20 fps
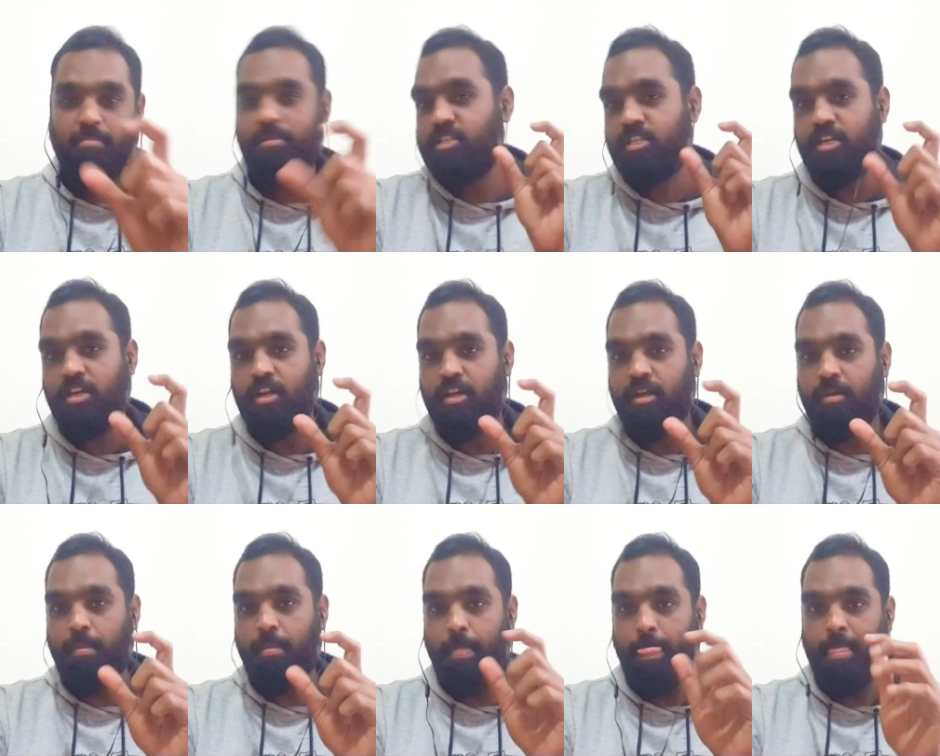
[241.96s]
மிச்சம்
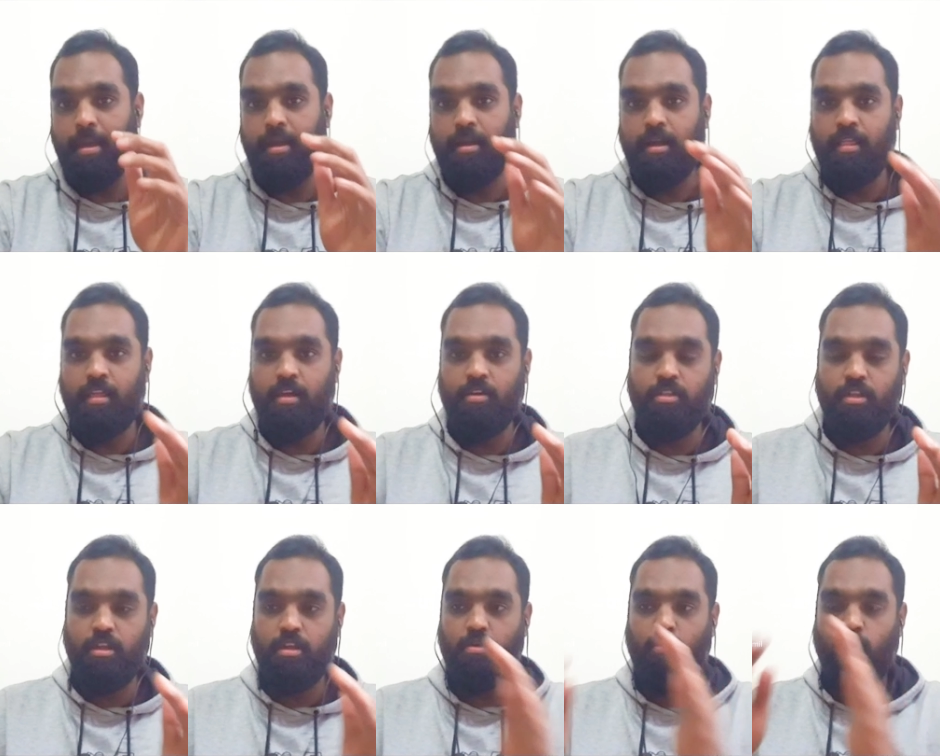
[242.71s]
இருக்கு
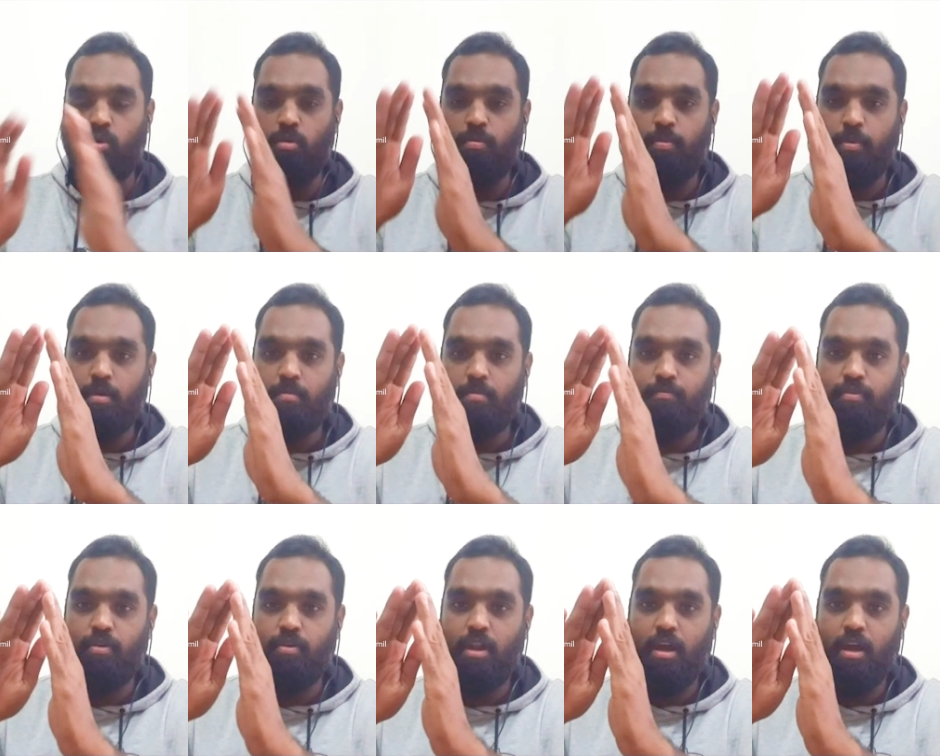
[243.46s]
அதாவது ஒரு புறம்
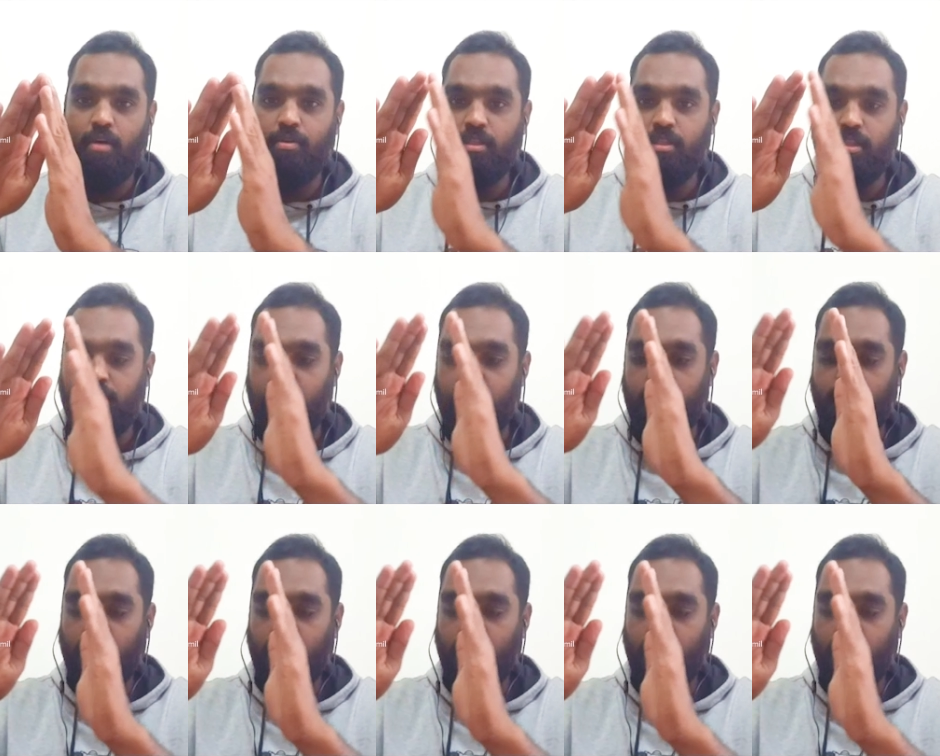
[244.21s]
ஃபுல்லா வந்து